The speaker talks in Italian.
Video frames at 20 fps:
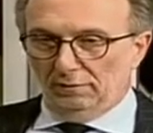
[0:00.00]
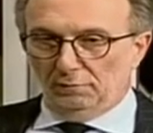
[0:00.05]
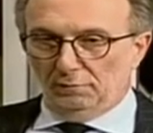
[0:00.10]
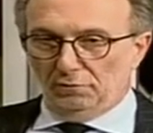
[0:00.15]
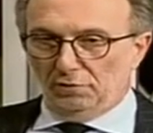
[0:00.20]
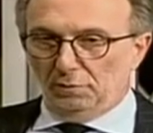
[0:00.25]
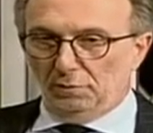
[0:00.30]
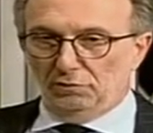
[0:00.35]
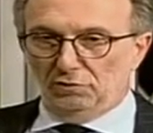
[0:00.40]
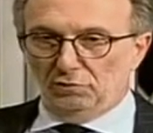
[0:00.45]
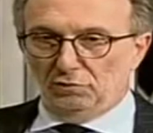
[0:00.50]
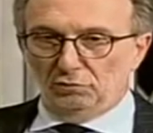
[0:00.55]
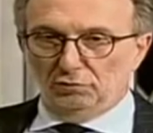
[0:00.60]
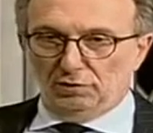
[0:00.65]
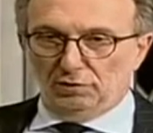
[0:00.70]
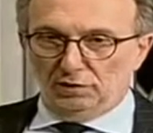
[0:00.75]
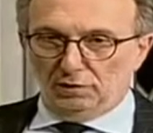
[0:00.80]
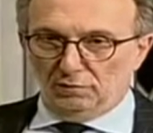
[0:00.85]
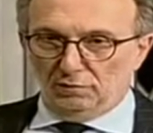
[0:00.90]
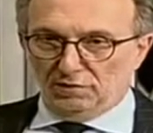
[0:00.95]
possiamo
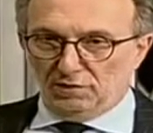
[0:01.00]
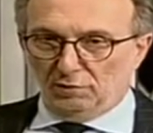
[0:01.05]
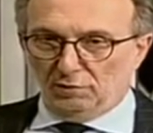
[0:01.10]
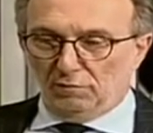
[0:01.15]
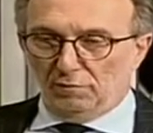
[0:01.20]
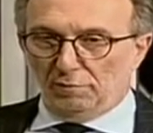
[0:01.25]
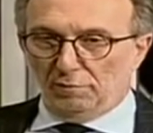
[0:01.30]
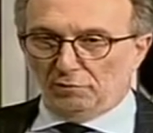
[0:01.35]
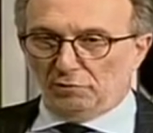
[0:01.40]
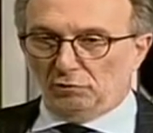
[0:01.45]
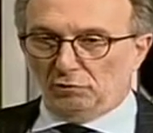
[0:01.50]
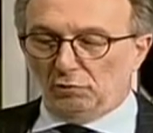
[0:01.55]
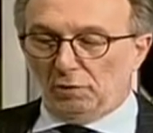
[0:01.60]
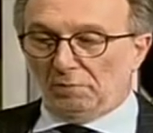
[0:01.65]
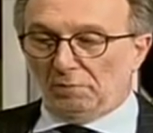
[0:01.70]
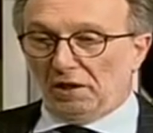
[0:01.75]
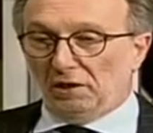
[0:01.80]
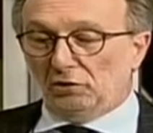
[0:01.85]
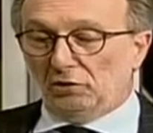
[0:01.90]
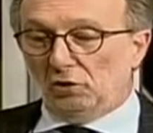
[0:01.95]
discutere di questa nuova procedura.
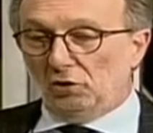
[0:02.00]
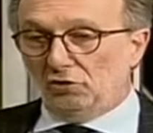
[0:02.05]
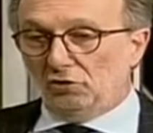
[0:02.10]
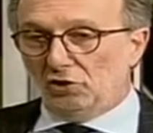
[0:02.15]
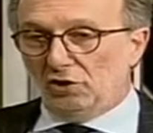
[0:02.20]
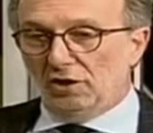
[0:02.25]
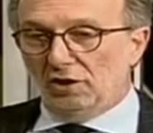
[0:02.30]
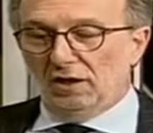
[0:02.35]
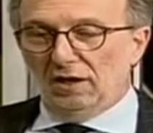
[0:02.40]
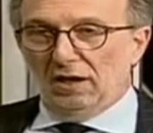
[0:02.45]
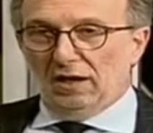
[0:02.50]
Peraltro oggi